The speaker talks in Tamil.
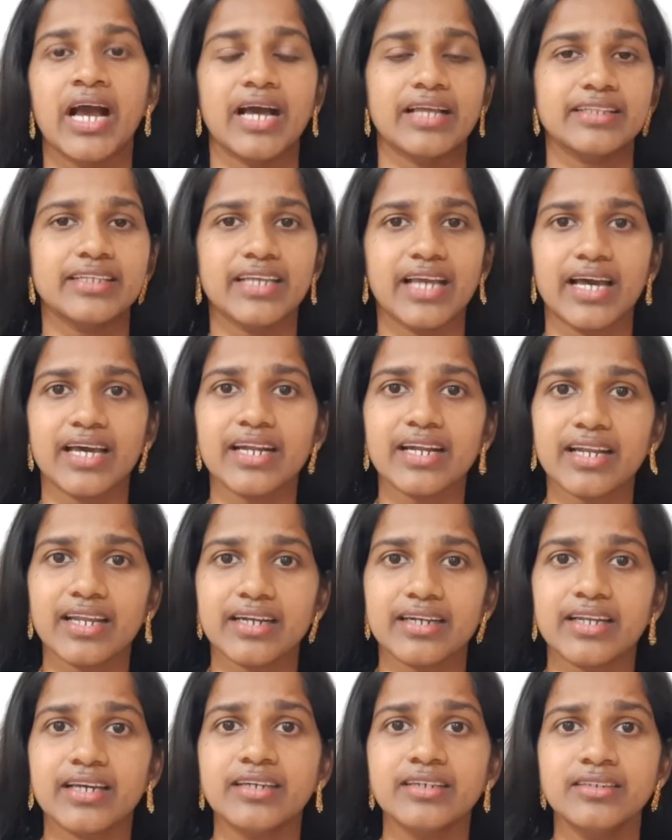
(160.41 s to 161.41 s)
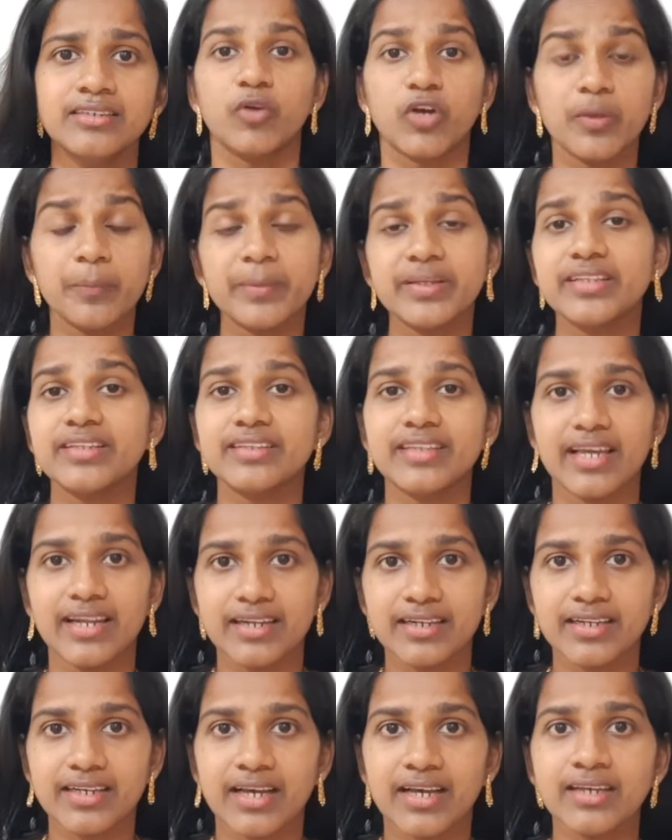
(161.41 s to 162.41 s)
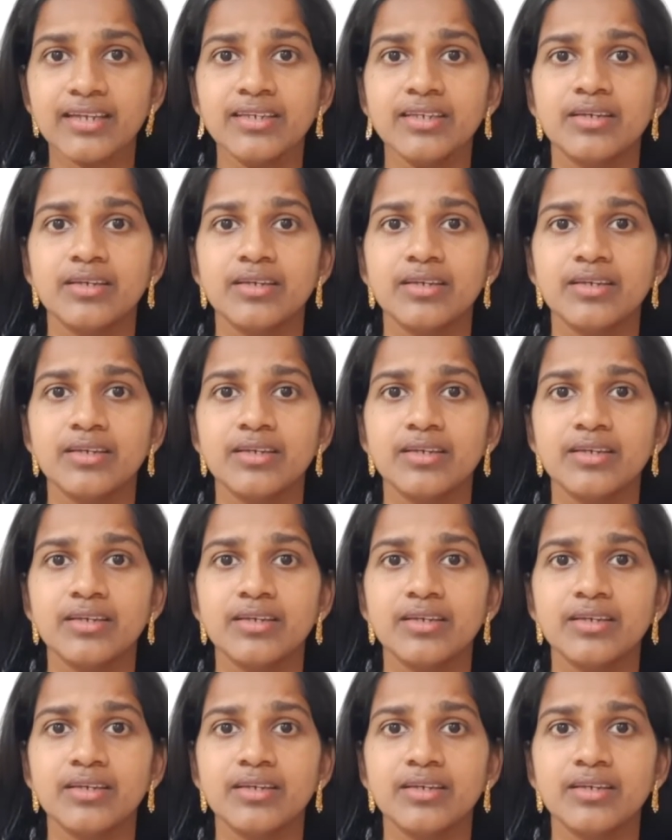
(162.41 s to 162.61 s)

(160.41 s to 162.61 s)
அது யாரெல்லாம்னா முகமது தல்கா